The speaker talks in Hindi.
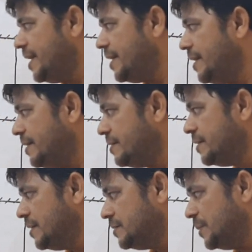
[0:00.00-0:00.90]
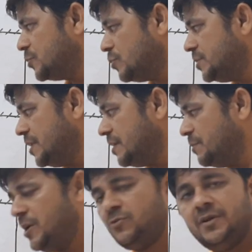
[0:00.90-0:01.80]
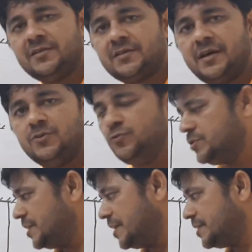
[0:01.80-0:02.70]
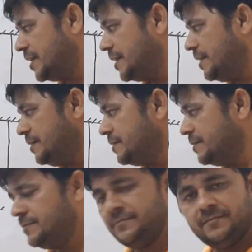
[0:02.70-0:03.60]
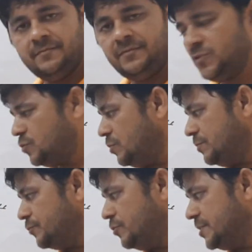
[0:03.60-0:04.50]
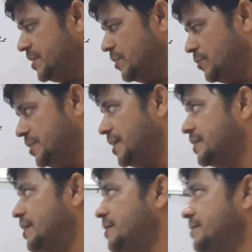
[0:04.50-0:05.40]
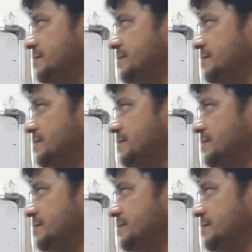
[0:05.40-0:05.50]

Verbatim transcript: ये है जब उसको यंग मॉडुलस का यूज करते हैं हम्म, तो वो ये हो जाता है